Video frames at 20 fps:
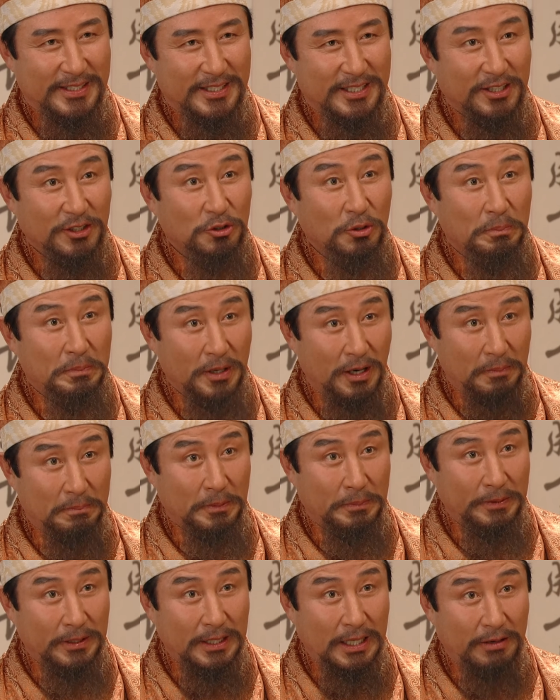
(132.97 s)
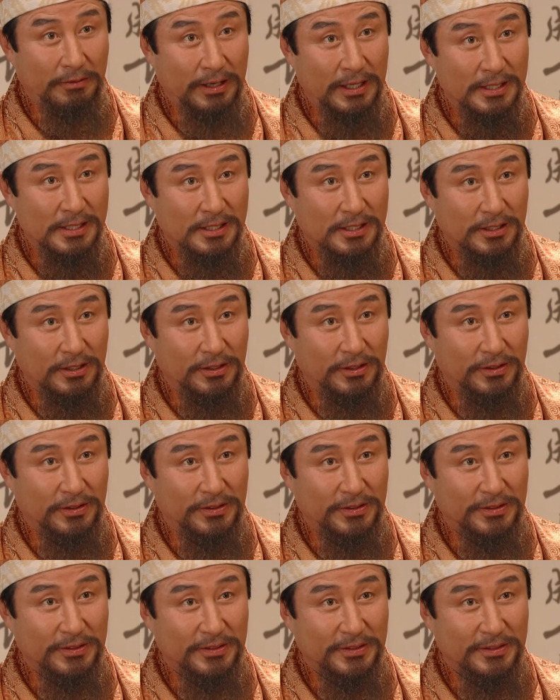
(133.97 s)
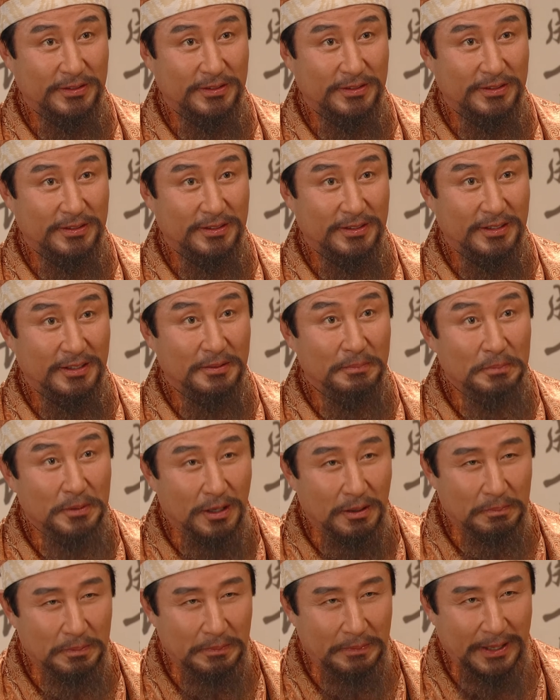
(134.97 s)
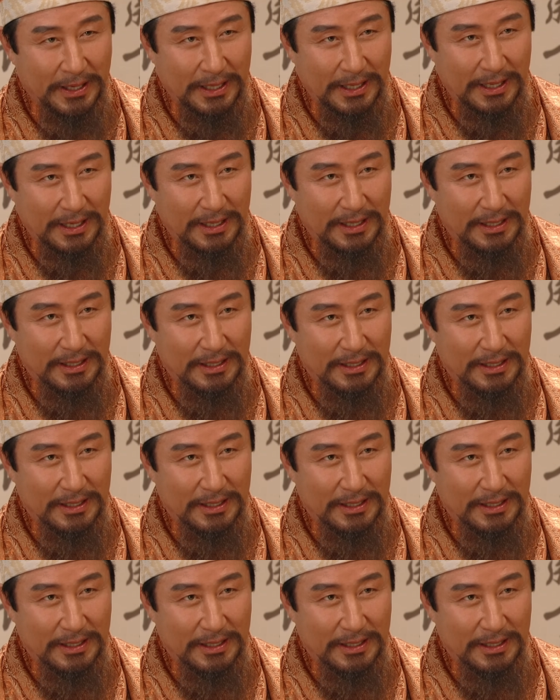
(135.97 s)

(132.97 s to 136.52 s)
그것도 병법에 나와 있어요. 병법 알아?